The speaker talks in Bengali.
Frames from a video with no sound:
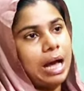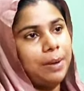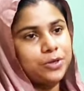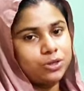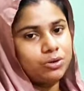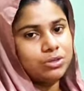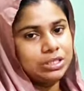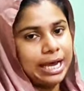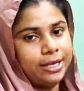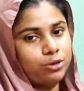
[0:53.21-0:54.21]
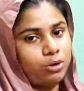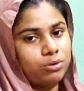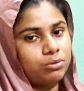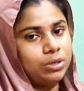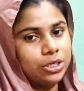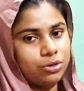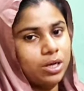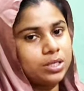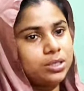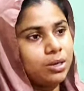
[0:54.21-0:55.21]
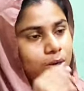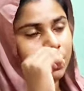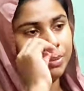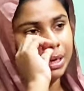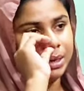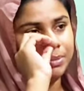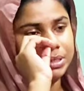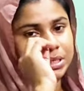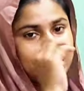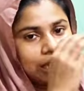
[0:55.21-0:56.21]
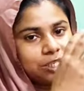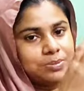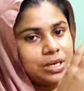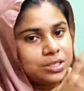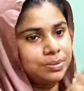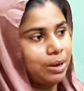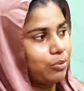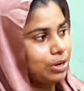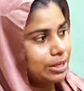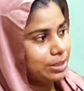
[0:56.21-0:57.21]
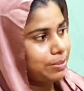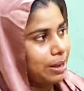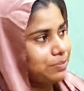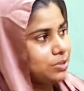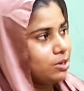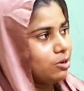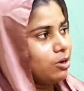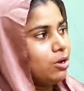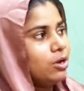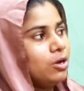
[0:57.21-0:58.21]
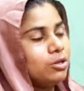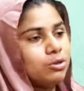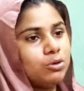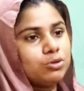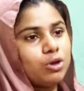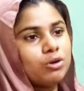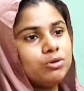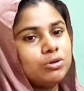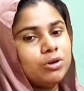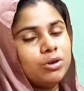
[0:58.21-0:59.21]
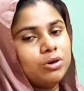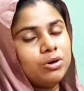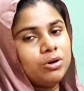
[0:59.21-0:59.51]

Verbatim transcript: আমি যখন যাই তখন নিটলি ছিল মানে মিছিল আসবে আসবে এমন একটা ভাব ছিল তো তখন হইলো